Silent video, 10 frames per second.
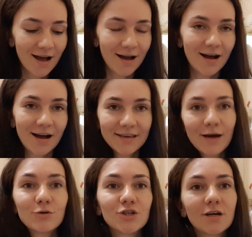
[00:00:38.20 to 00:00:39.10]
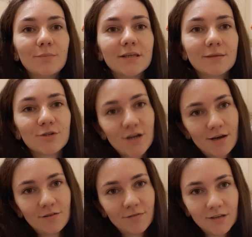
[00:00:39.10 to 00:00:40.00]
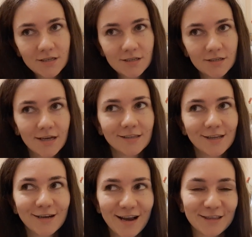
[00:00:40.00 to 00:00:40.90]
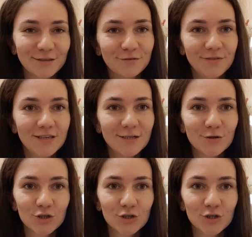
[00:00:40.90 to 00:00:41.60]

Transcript: А, я уже об этом жаловалась неоднократно в видео,